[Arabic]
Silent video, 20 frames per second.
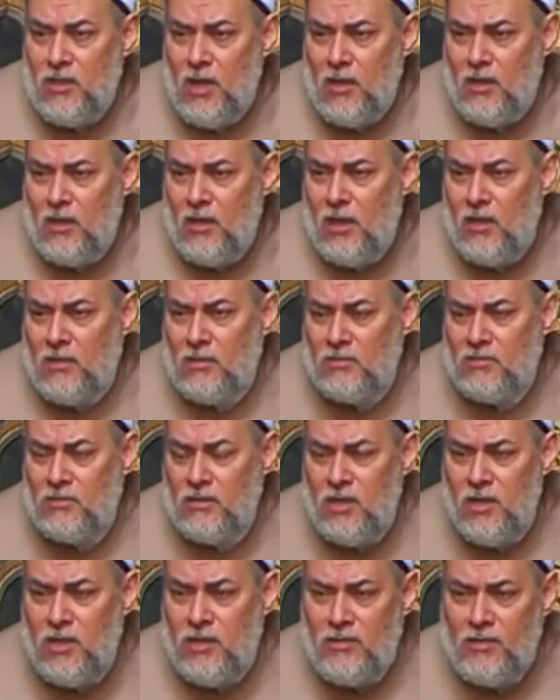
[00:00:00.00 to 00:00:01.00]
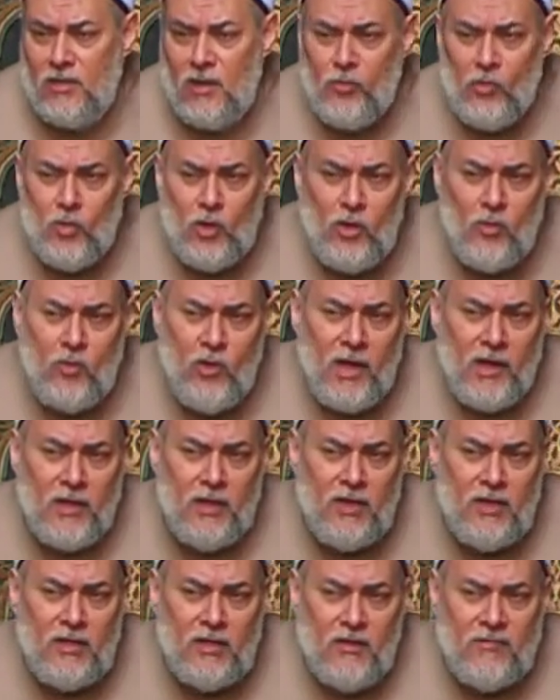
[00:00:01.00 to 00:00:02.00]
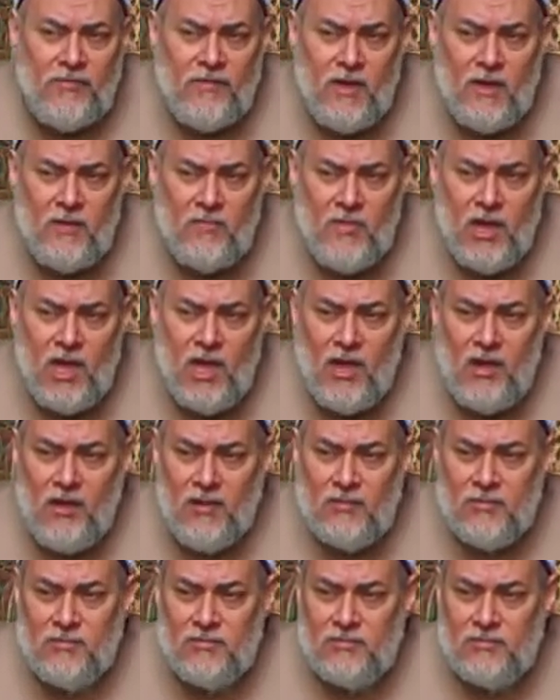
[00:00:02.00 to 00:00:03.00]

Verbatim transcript: الله طب والوجه ده فين بقى